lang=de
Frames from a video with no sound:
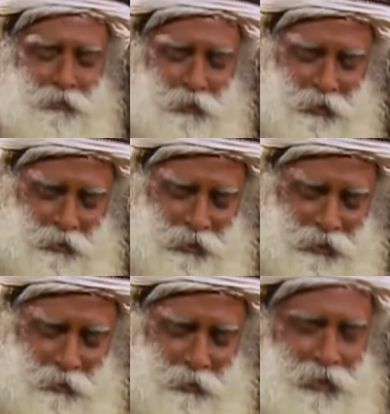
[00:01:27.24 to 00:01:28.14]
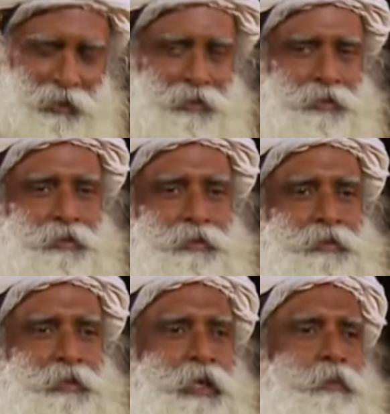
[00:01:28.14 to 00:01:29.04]
du anhäufst,
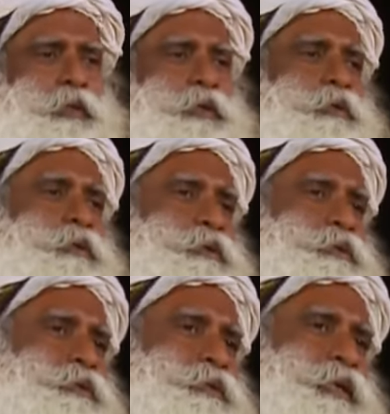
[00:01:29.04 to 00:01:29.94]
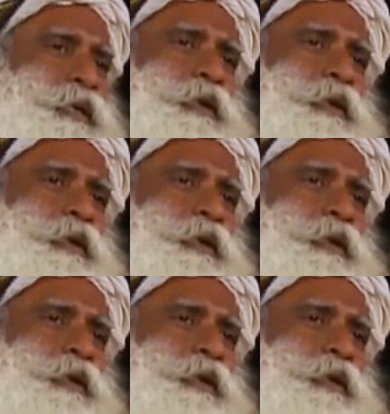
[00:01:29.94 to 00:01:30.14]
kann dir gehören. Es